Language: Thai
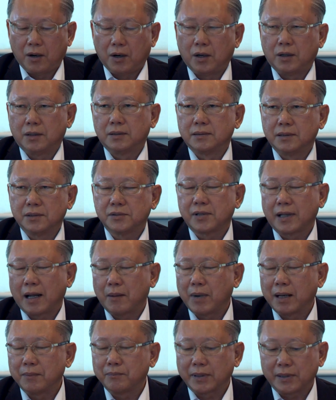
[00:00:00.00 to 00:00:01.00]
ท.หรือส
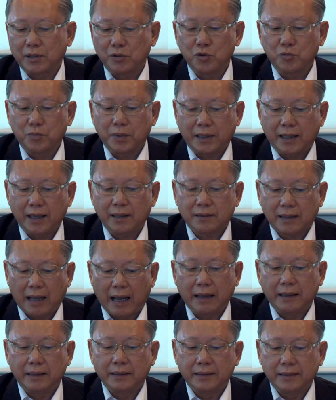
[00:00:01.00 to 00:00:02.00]
ถาบันปฏิรูปประเทศ
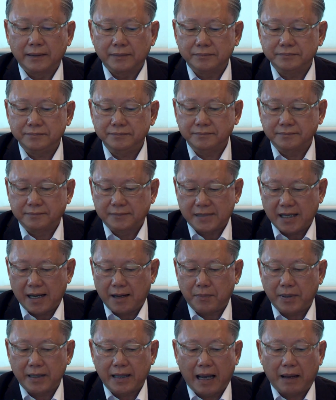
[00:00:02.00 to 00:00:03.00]
ไทยเนี่ย
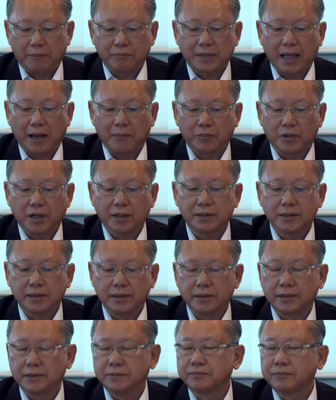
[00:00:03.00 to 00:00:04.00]
จะพยายามทำก็
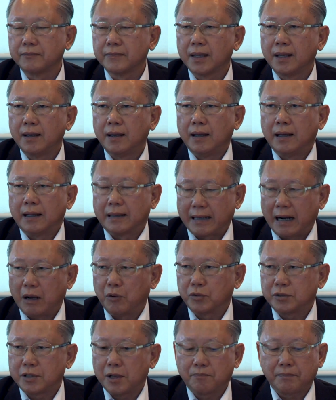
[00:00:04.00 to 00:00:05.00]
คือ
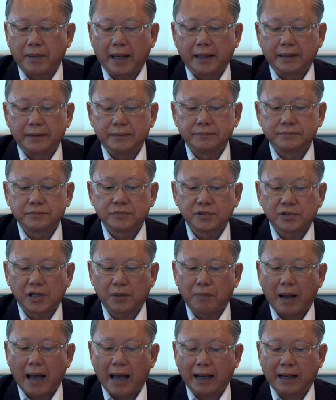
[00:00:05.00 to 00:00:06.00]
เราจะเป็น
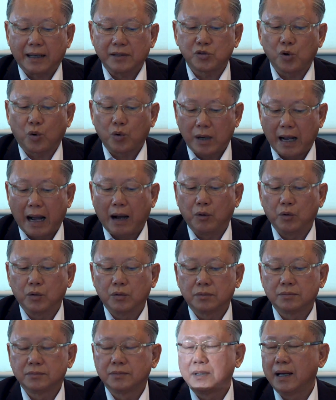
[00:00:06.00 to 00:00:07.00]
สภากระจกเงา
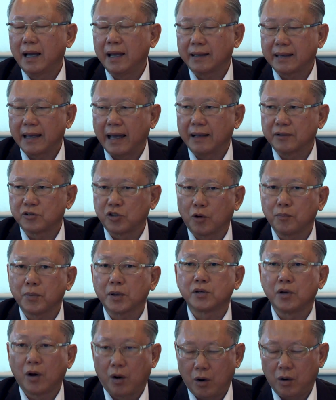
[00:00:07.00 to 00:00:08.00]
ให้แก่ส
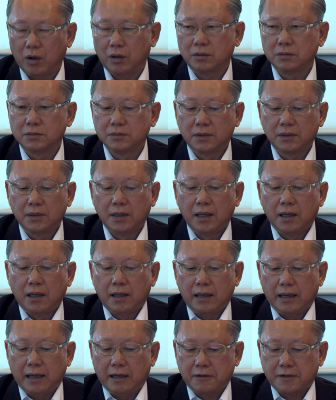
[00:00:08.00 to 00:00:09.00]
ปช.
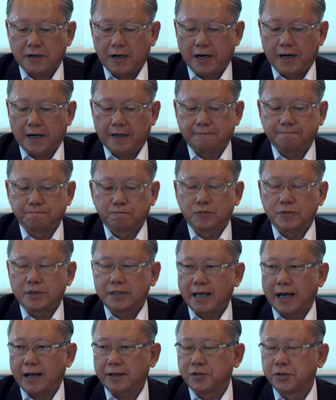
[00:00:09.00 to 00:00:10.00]
แล้วก็
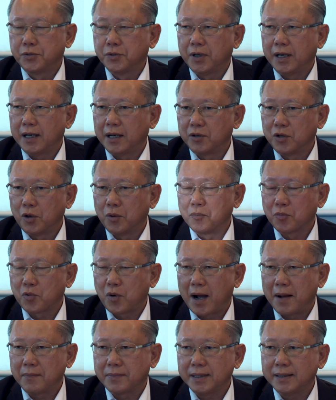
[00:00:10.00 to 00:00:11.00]
จะช่วยระดม
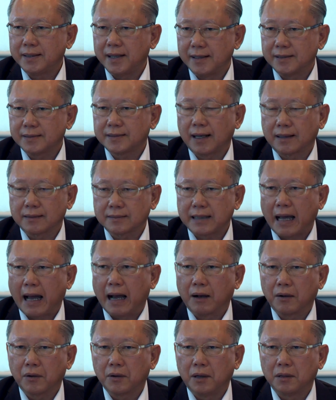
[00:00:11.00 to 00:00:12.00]
ความคิดเห็น
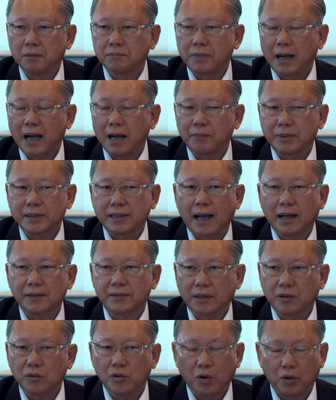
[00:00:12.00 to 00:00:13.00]
ต่างๆของภาคประชา
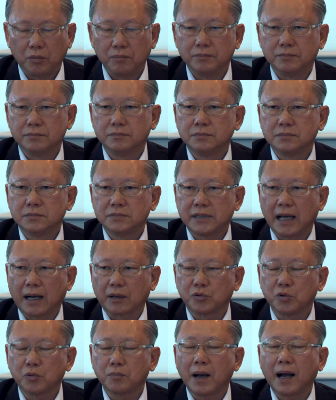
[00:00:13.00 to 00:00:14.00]
สังคม
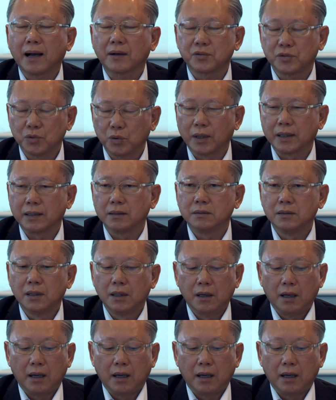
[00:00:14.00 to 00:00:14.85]
จากทุกภาคส่วน